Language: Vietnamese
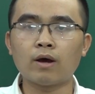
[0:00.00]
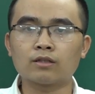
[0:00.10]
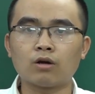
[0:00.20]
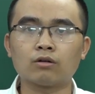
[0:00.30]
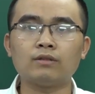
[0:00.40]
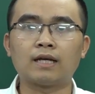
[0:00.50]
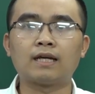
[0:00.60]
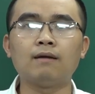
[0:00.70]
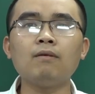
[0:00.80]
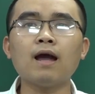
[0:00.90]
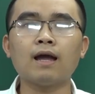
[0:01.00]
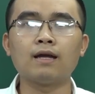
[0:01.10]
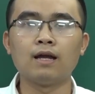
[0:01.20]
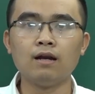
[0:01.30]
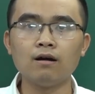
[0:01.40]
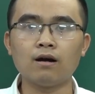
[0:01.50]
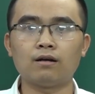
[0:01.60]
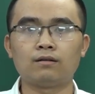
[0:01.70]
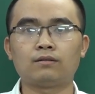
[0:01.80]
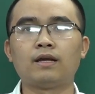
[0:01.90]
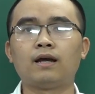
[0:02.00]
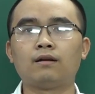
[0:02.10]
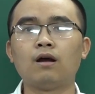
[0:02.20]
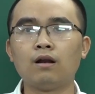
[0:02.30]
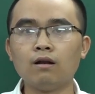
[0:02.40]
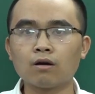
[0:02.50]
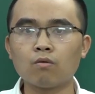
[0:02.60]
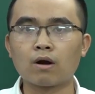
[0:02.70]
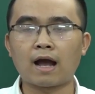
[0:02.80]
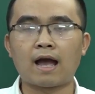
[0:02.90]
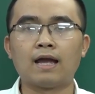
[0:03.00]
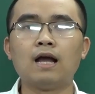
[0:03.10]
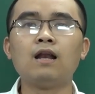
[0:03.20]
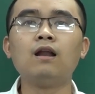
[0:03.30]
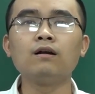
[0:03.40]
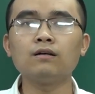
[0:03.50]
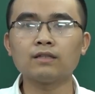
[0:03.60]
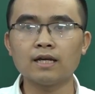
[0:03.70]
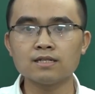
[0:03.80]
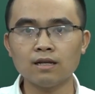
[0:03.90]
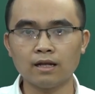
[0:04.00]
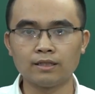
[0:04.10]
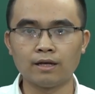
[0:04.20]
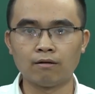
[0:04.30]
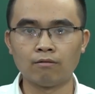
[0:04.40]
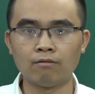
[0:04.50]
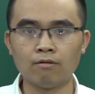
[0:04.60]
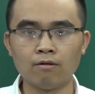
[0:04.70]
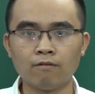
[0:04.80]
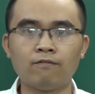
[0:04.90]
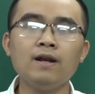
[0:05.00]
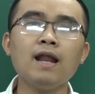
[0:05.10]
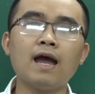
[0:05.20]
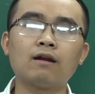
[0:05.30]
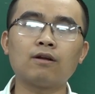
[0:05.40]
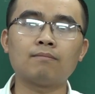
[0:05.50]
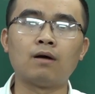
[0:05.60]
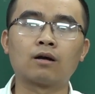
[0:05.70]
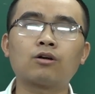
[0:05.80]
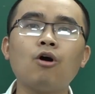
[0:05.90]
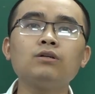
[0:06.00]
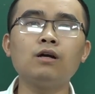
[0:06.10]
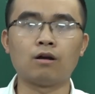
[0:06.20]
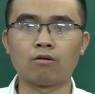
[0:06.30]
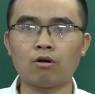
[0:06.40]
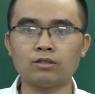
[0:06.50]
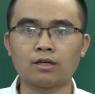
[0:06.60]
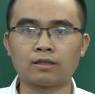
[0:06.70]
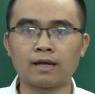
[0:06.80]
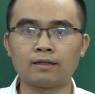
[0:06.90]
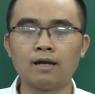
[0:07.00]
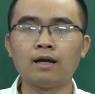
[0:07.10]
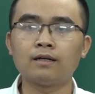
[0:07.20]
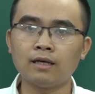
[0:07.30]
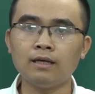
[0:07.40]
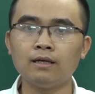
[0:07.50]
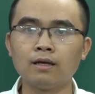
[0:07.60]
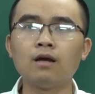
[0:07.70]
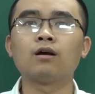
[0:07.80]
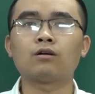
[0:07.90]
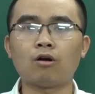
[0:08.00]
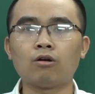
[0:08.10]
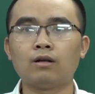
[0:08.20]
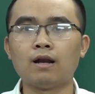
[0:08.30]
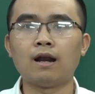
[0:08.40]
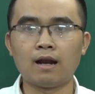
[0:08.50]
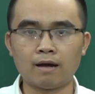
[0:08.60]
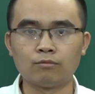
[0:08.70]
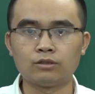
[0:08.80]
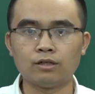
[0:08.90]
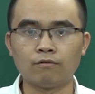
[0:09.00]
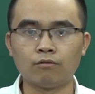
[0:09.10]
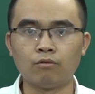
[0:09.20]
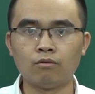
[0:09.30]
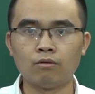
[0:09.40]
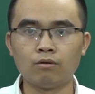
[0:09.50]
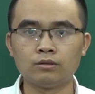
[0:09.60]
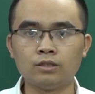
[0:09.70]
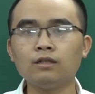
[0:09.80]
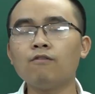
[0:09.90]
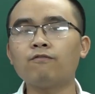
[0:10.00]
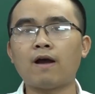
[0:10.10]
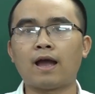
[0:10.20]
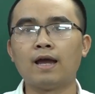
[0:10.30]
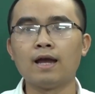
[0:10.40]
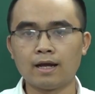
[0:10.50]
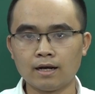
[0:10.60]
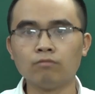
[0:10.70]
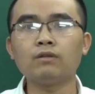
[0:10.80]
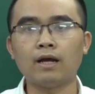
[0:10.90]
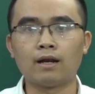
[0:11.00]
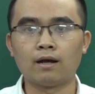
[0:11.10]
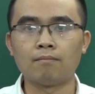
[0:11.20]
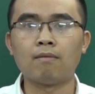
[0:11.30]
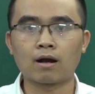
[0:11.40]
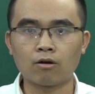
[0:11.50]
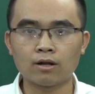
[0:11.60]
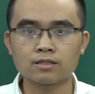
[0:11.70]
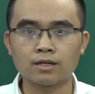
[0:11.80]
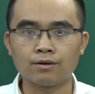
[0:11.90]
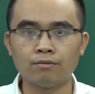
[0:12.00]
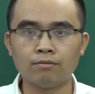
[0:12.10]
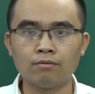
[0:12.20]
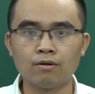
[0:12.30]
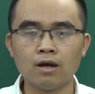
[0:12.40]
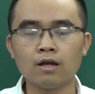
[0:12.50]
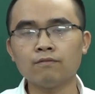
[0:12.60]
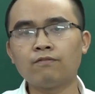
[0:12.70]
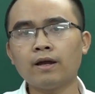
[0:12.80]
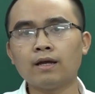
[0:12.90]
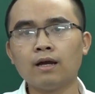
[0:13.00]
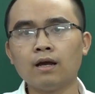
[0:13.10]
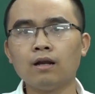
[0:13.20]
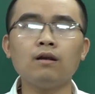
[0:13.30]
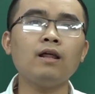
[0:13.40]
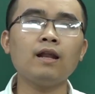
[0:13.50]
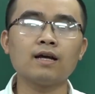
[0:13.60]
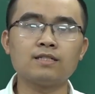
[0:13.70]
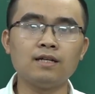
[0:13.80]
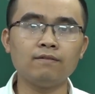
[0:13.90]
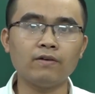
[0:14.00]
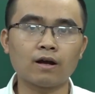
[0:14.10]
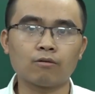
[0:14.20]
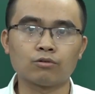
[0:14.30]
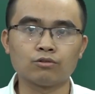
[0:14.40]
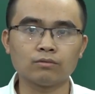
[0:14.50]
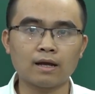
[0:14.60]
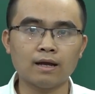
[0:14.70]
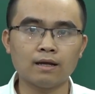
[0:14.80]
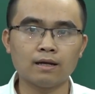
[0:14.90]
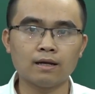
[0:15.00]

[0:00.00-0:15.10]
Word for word: hoàn toàn có thể kiếm lại lượng tiền, lượng của cải lớn hơn thế rất là nhiều. Vấn đề nó nằm ở con người của con trở thành khi con là một triệu phú, chứ không phải đống tiền mà con đang sở hữu." Vậy liên hệ gì đến việc học của chúng ta?